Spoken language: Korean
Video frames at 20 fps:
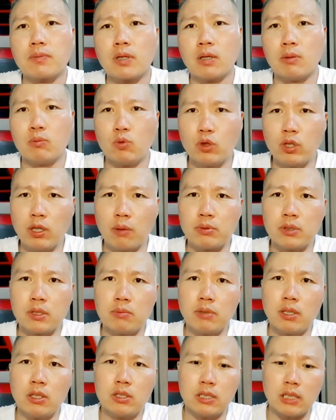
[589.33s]
물이
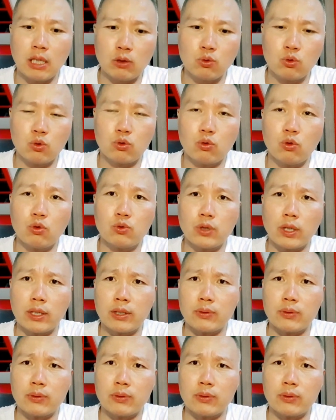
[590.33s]
없으면 지하수를 뚫어줘야